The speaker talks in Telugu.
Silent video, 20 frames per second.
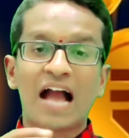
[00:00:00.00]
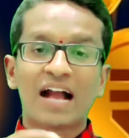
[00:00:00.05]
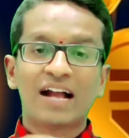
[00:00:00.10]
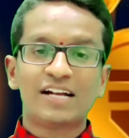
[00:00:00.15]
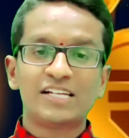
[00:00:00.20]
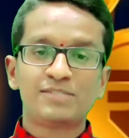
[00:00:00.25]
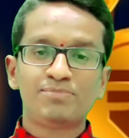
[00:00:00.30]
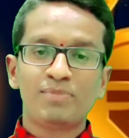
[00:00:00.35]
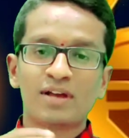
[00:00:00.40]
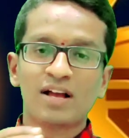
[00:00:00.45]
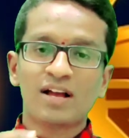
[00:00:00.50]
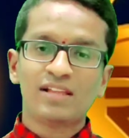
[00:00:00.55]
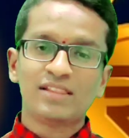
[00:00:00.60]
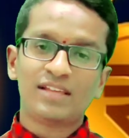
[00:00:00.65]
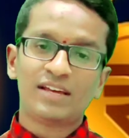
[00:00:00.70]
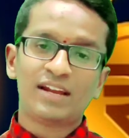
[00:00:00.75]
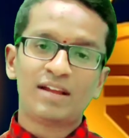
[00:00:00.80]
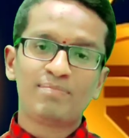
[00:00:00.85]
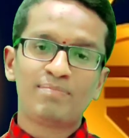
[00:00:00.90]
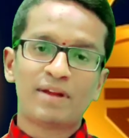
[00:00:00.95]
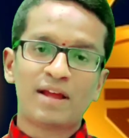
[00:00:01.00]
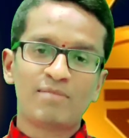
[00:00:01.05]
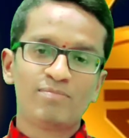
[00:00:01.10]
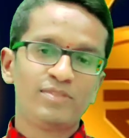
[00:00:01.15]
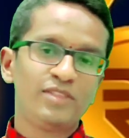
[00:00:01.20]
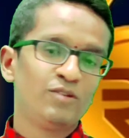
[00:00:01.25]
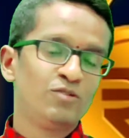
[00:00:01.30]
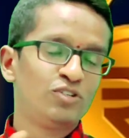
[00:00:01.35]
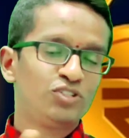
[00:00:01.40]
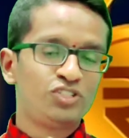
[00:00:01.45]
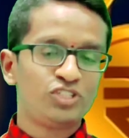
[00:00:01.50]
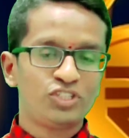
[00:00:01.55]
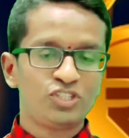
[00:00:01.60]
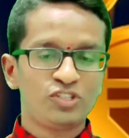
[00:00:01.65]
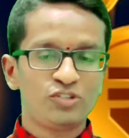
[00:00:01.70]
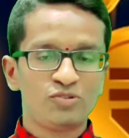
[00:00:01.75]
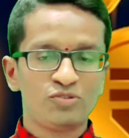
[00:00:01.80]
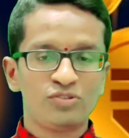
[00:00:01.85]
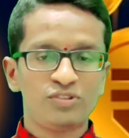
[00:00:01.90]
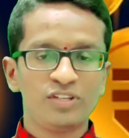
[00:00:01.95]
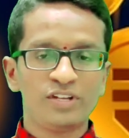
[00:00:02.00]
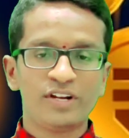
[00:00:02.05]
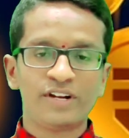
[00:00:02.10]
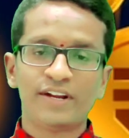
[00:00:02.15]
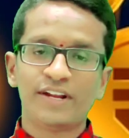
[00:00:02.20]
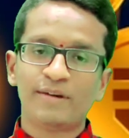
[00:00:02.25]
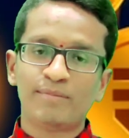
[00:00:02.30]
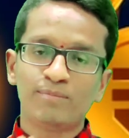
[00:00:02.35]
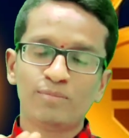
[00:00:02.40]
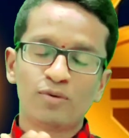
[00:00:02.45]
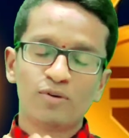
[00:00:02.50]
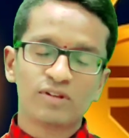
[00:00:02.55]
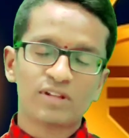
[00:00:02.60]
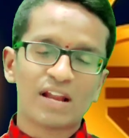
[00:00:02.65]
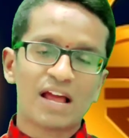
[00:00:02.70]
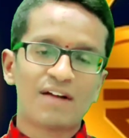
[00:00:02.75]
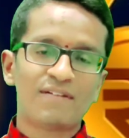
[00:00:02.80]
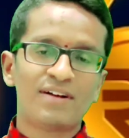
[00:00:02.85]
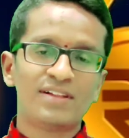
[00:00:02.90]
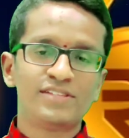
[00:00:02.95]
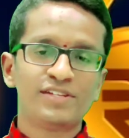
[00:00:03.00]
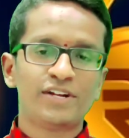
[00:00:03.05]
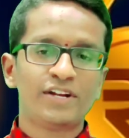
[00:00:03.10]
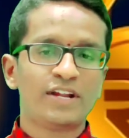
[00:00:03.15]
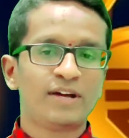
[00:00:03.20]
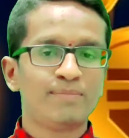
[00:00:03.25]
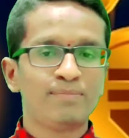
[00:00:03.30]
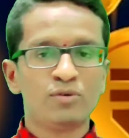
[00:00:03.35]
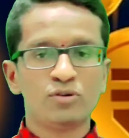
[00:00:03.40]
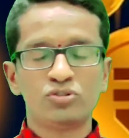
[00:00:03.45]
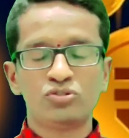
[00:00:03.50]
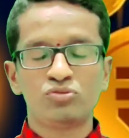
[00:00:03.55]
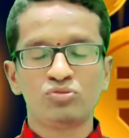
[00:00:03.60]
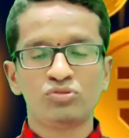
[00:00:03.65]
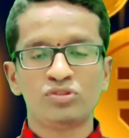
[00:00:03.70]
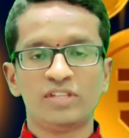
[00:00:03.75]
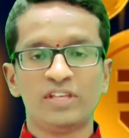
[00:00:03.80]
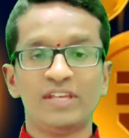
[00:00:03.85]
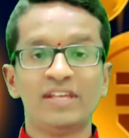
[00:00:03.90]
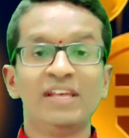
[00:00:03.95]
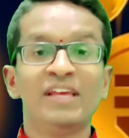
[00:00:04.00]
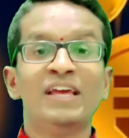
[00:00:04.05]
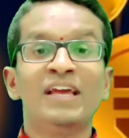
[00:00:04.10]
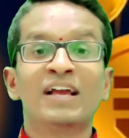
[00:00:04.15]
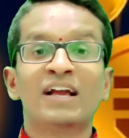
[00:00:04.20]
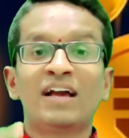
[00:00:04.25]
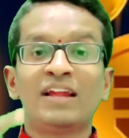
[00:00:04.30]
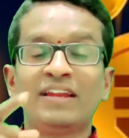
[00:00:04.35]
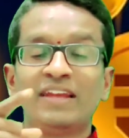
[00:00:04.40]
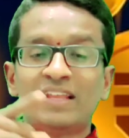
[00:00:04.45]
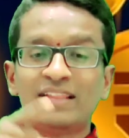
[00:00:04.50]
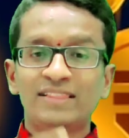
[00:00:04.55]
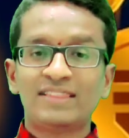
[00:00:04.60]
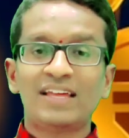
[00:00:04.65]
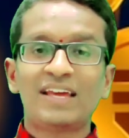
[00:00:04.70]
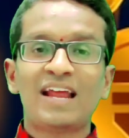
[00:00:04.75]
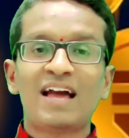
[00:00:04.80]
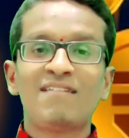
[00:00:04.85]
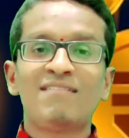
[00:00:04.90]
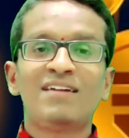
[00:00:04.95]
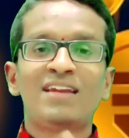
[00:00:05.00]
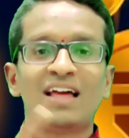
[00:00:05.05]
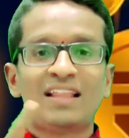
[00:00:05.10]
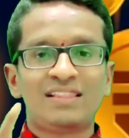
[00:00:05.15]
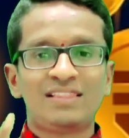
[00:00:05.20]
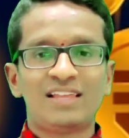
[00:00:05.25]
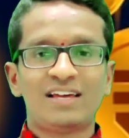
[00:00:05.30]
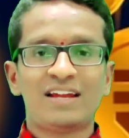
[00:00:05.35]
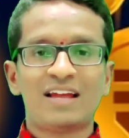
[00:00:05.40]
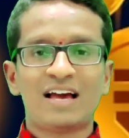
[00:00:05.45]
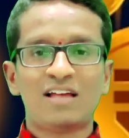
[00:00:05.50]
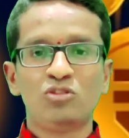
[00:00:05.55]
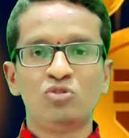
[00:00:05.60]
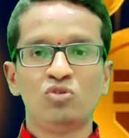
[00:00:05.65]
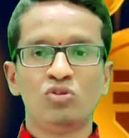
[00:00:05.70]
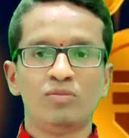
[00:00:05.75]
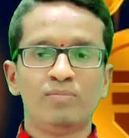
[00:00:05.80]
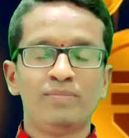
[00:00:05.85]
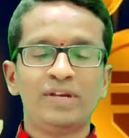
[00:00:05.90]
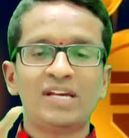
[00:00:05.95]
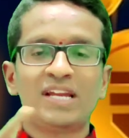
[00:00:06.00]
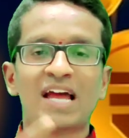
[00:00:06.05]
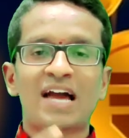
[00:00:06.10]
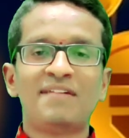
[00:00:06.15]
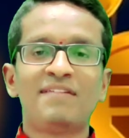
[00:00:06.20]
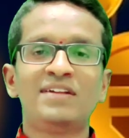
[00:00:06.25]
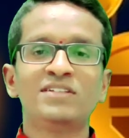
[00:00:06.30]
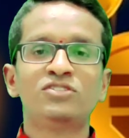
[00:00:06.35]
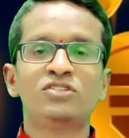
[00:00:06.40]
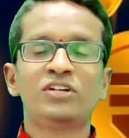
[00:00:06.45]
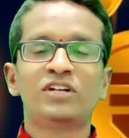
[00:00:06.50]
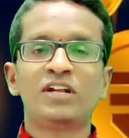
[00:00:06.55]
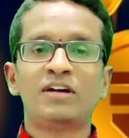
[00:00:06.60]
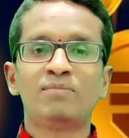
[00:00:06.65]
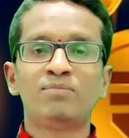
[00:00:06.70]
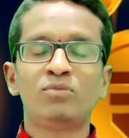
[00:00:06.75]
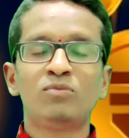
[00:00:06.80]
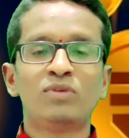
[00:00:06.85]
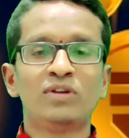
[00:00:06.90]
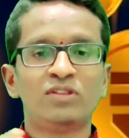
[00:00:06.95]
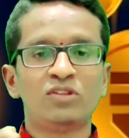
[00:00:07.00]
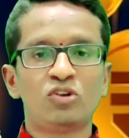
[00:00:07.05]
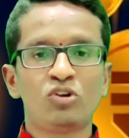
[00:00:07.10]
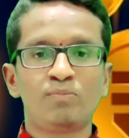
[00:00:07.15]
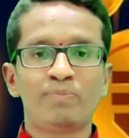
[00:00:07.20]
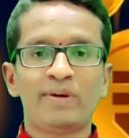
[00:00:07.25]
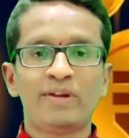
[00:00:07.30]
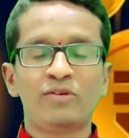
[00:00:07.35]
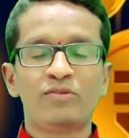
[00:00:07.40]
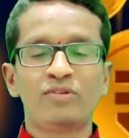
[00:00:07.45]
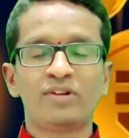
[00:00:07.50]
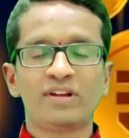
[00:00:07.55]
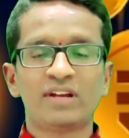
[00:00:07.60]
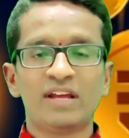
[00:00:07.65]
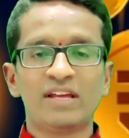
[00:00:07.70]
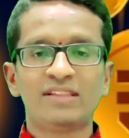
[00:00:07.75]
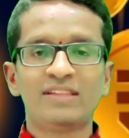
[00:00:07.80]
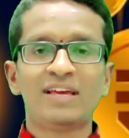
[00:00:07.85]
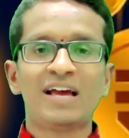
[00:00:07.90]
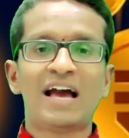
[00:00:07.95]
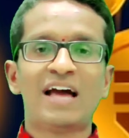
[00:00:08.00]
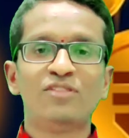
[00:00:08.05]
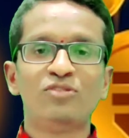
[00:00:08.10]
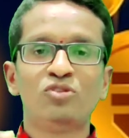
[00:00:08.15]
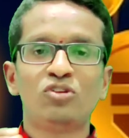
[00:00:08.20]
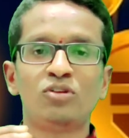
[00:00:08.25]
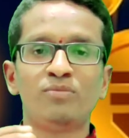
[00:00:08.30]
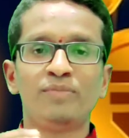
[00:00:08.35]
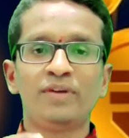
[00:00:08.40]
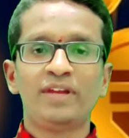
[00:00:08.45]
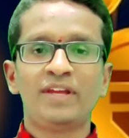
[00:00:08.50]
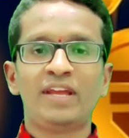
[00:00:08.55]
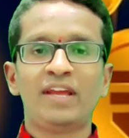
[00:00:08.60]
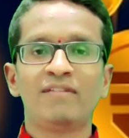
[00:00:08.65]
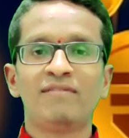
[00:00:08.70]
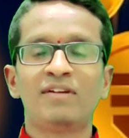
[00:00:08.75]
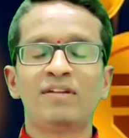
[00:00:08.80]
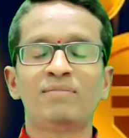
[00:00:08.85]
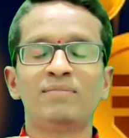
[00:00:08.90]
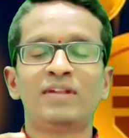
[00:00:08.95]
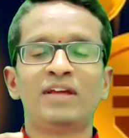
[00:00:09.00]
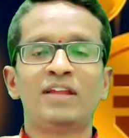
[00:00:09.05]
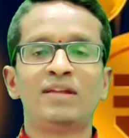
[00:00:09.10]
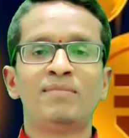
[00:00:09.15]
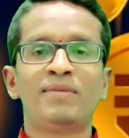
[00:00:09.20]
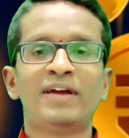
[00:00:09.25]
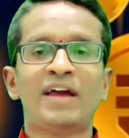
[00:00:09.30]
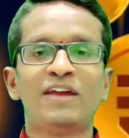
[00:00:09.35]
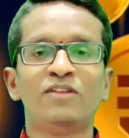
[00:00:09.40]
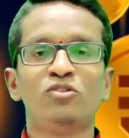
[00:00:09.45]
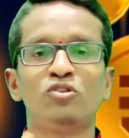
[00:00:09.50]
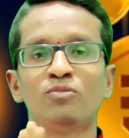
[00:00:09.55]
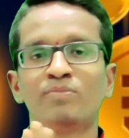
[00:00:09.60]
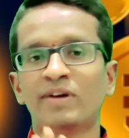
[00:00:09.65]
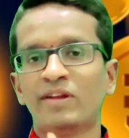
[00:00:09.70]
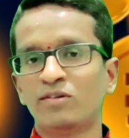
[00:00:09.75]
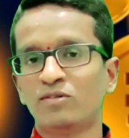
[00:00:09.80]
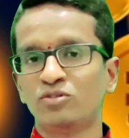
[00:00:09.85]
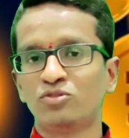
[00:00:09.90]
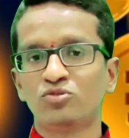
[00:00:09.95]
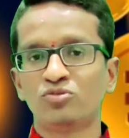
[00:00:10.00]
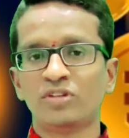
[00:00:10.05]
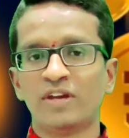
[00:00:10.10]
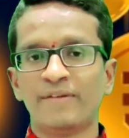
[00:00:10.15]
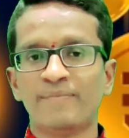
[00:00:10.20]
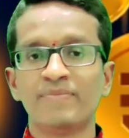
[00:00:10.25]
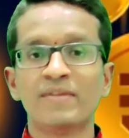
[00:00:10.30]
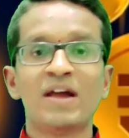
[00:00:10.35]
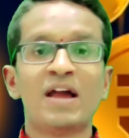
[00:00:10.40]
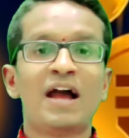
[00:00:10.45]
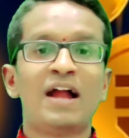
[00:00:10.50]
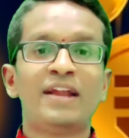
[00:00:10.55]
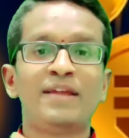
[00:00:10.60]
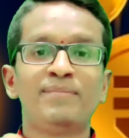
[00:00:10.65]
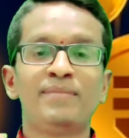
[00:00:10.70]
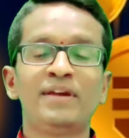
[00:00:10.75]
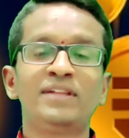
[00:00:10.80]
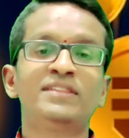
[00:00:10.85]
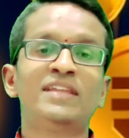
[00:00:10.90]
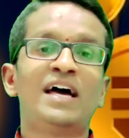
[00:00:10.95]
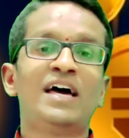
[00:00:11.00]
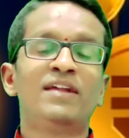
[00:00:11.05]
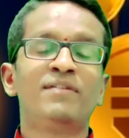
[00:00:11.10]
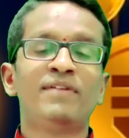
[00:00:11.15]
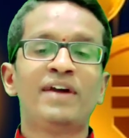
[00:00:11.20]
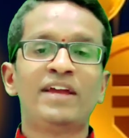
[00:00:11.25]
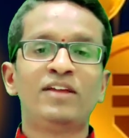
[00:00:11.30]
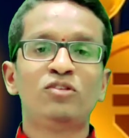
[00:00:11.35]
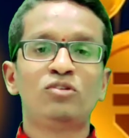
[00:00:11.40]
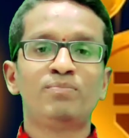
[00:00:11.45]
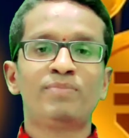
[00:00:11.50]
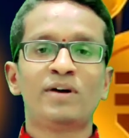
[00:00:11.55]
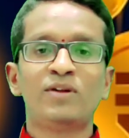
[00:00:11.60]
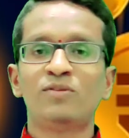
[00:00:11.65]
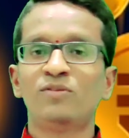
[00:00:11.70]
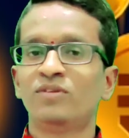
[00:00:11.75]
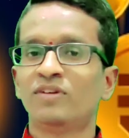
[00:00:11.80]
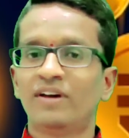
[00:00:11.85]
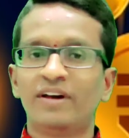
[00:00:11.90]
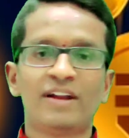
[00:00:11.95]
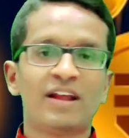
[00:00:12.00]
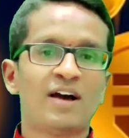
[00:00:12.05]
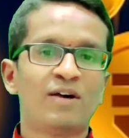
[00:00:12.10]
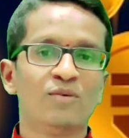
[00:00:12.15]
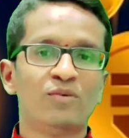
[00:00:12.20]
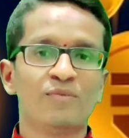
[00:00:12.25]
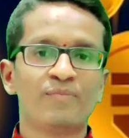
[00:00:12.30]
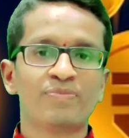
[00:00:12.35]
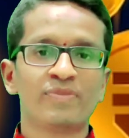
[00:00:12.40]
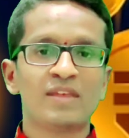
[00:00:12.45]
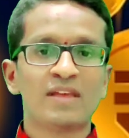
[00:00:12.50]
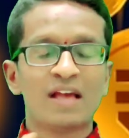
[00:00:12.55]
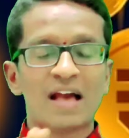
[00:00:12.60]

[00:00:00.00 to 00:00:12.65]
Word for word: ఆకస్మికంగా ధన ప్రాప్తి వచ్చి తీరుద్ది డబ్బు రావాల్సిన డబ్బు వచ్చుద్ది కానీ ఎంత రావాలో అంత రాదు మీకు రావాల్సిన డబ్బు వంద రూపాయలు ఉన్నట్లయితే అందులో మీకు కేవలం నలభై ఐదు రూపాయలు వచ్చుతాయి అంటే మిగతా అరవై ఐదు రూపాయలు రావు